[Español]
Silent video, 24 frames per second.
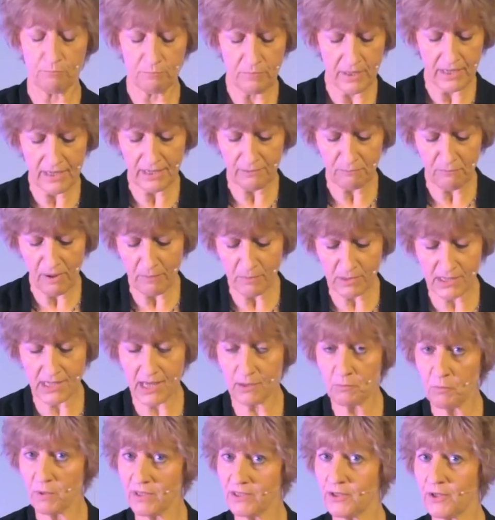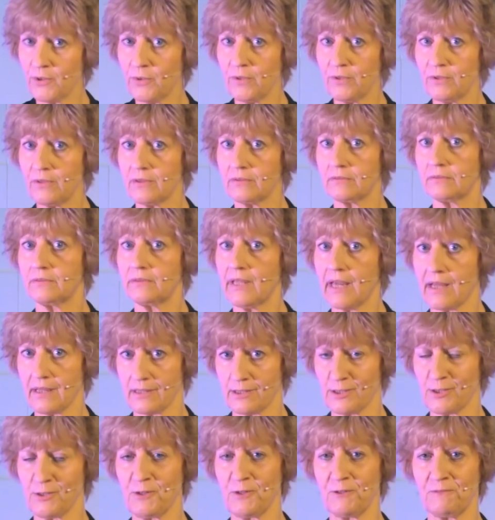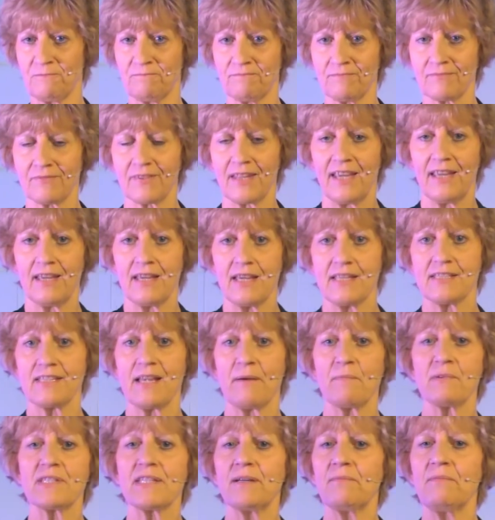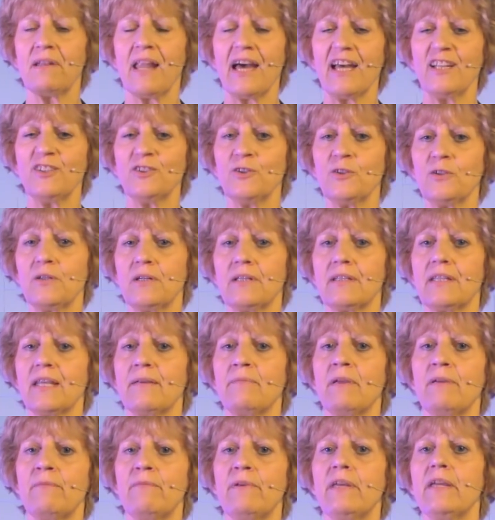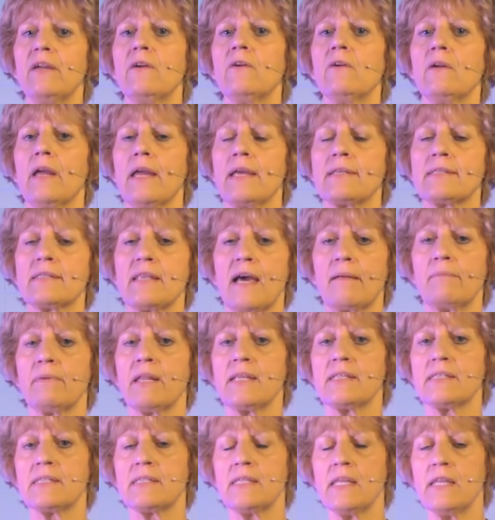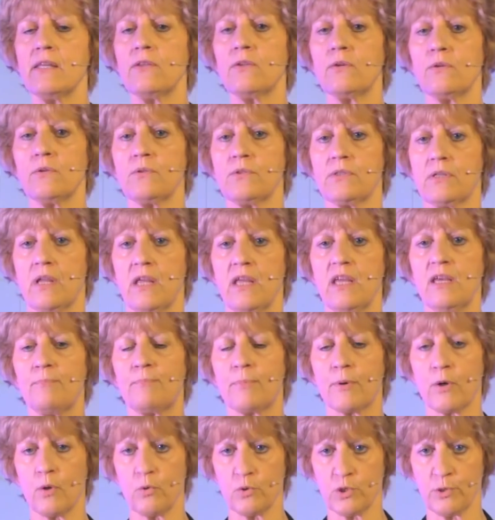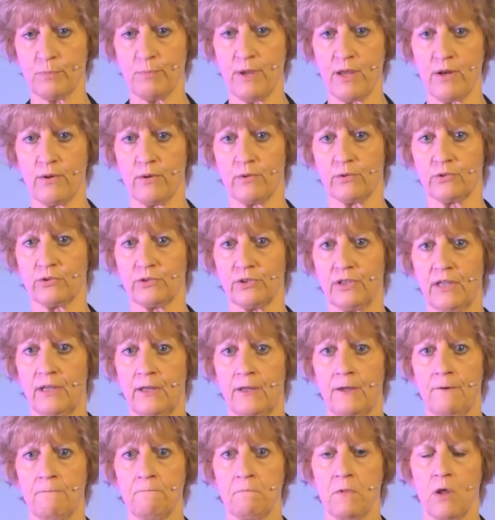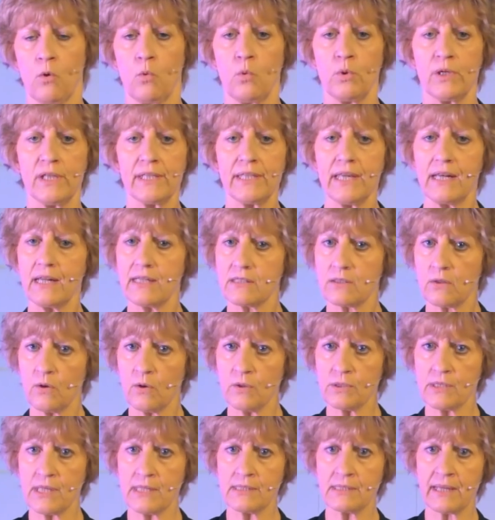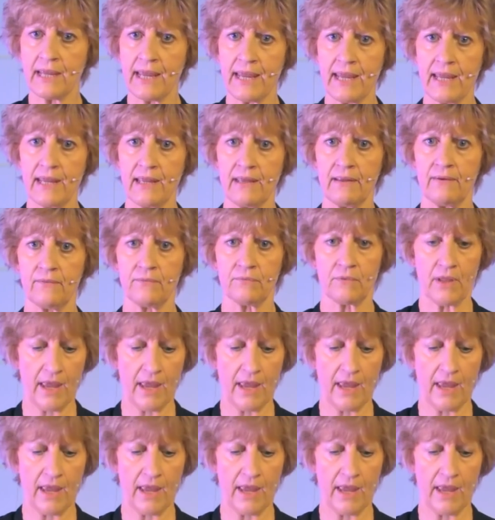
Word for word: bien, vamos a nuestro texto. Estamos hablando de vivir establecidos y prósperos. Una de las cosas que